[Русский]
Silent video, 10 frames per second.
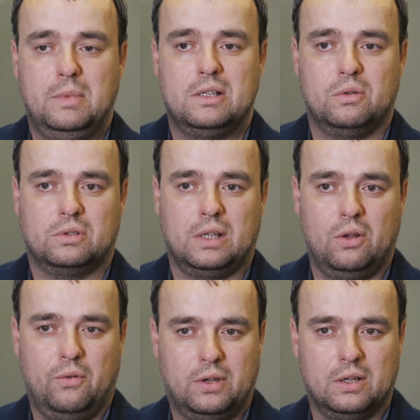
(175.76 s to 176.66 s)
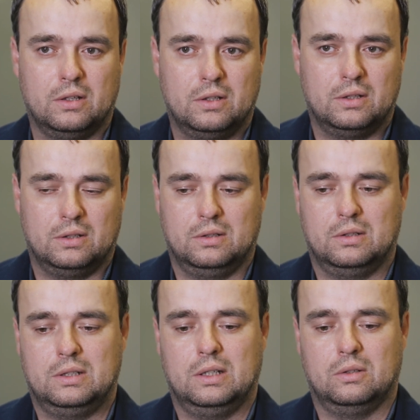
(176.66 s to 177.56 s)
в месте установки,
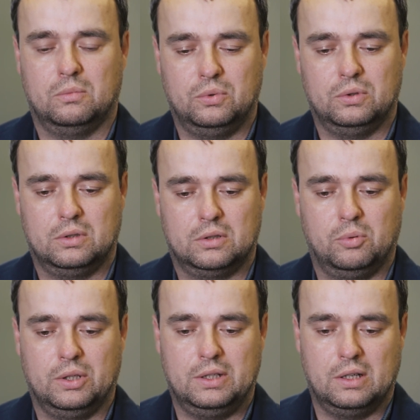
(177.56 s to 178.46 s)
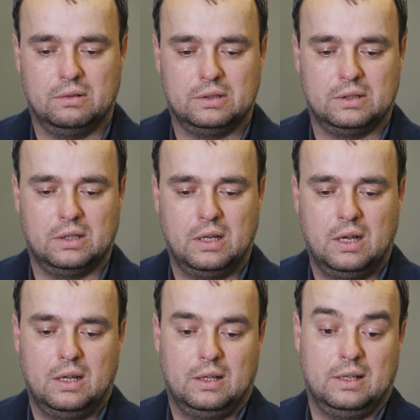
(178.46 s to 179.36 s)
где оно будет эксплуатироваться.
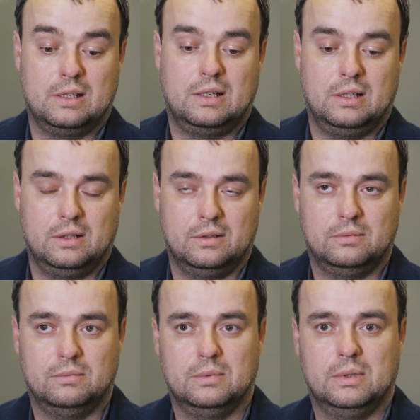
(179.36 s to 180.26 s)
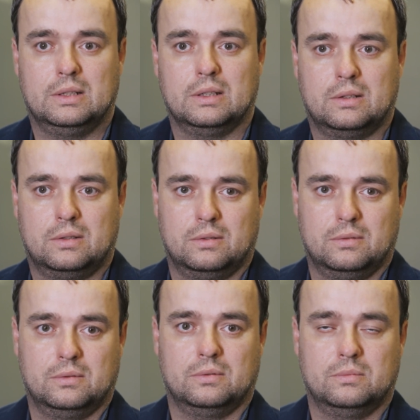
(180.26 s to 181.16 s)
Если этот
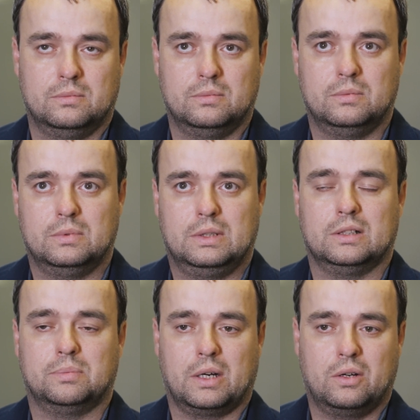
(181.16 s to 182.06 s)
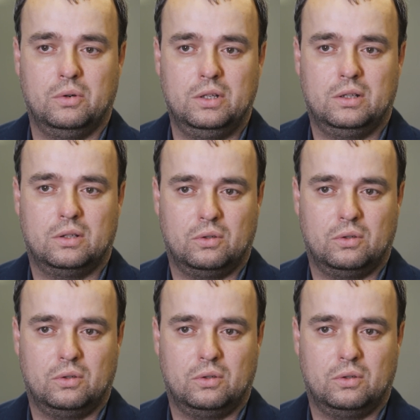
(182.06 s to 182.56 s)
тест проходит,